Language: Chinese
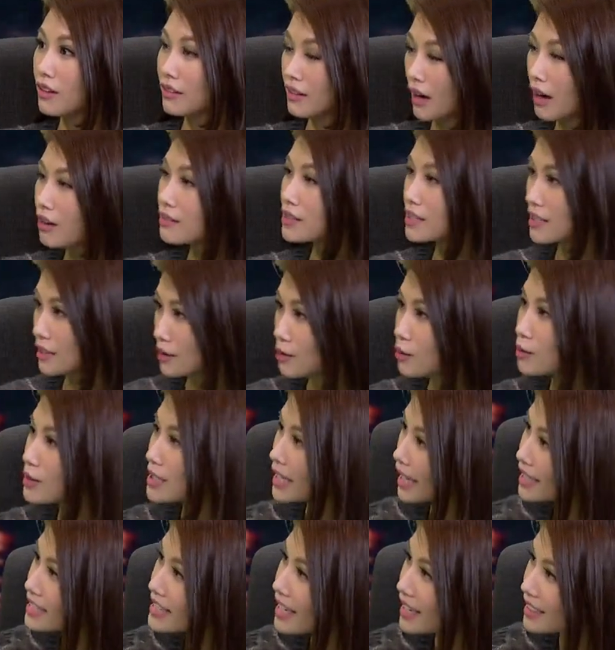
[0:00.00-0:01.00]
然后钱都
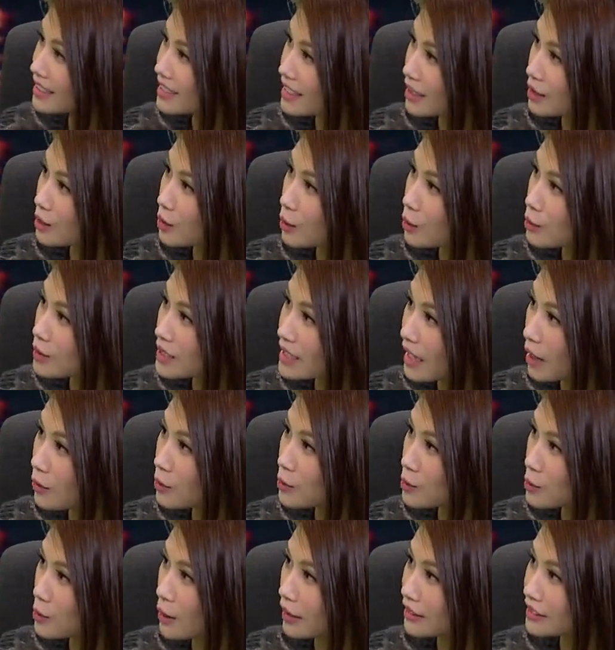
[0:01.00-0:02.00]
塞在枕头下
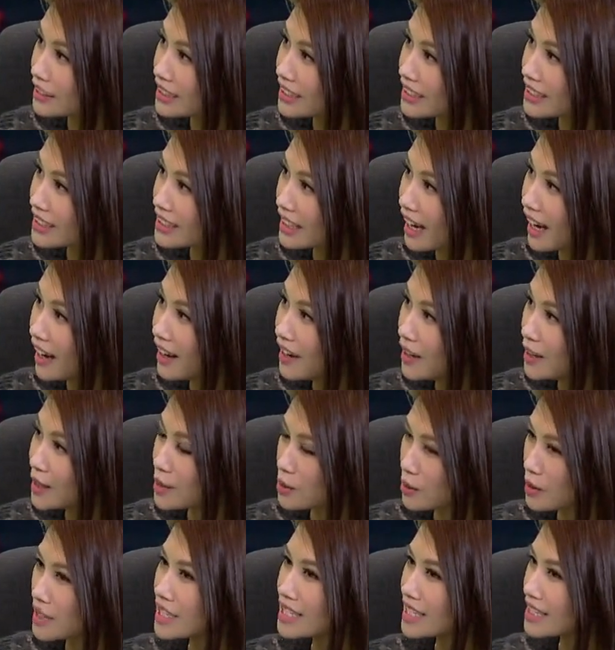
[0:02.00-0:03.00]
或床底下，
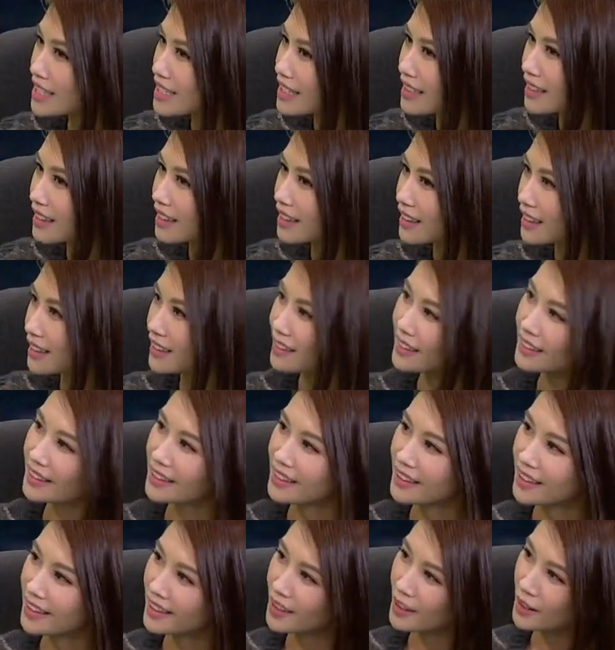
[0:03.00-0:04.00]
所以这是一个。